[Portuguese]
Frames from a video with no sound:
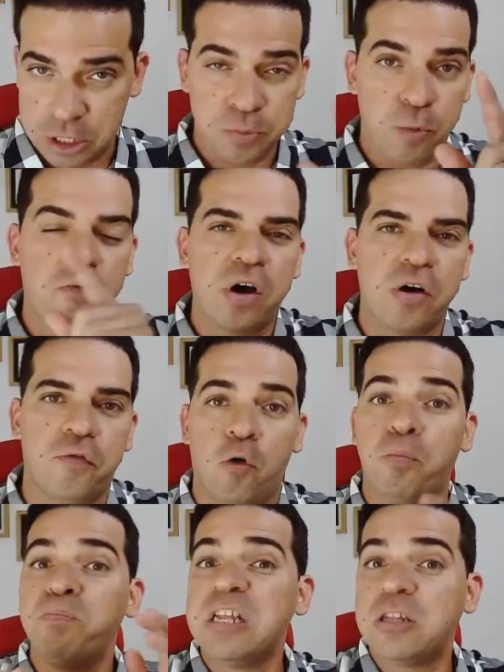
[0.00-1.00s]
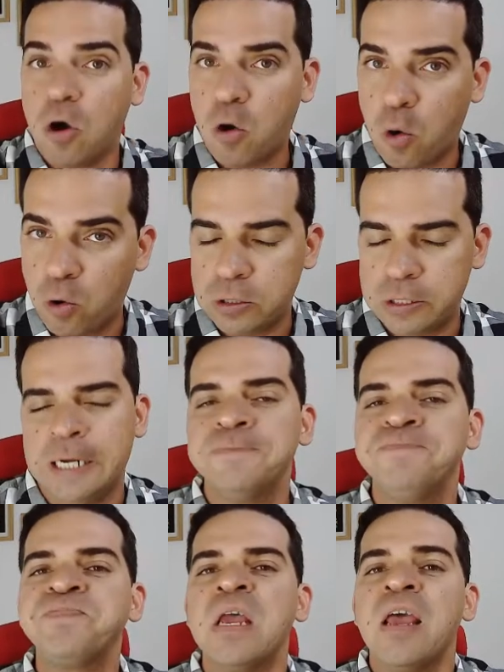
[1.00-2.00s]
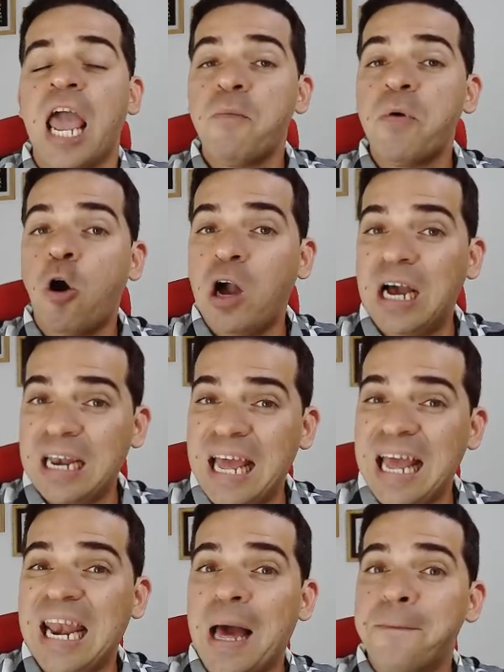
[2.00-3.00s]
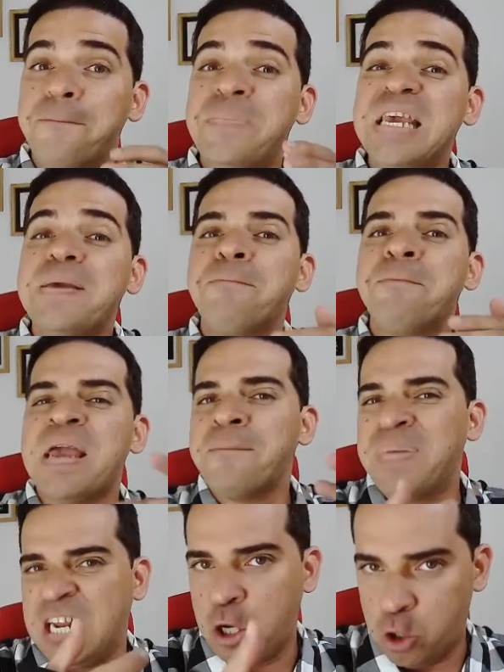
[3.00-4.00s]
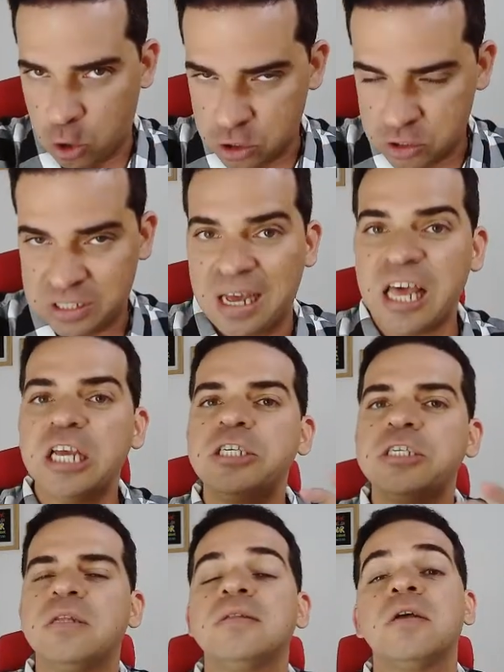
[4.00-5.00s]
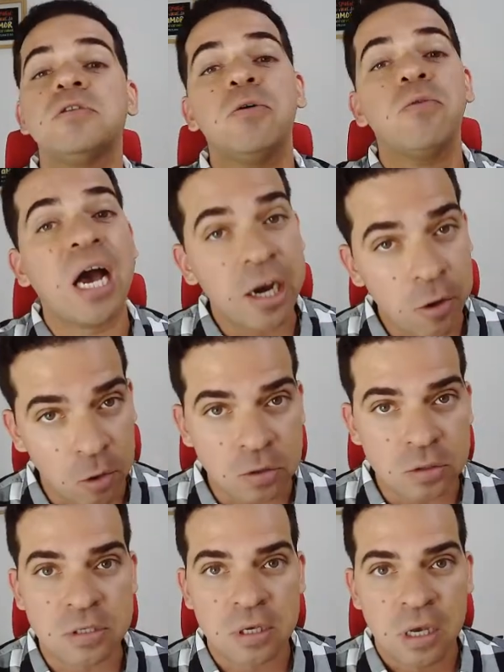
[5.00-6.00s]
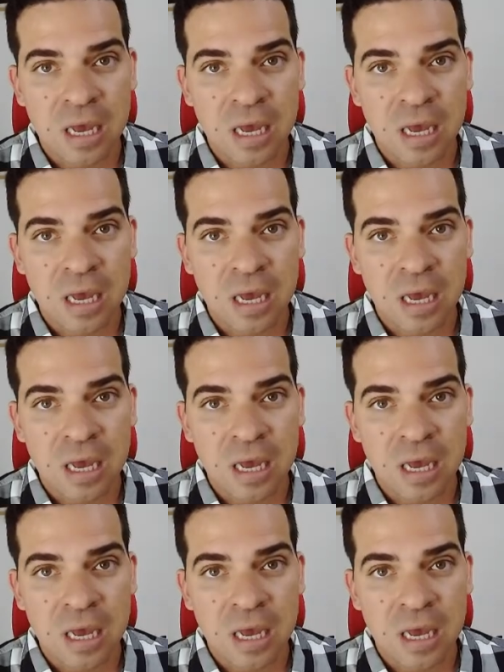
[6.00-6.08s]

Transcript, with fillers: Por favor, mitocôndria é uma organela bimembranosa restrita aos eucariontes.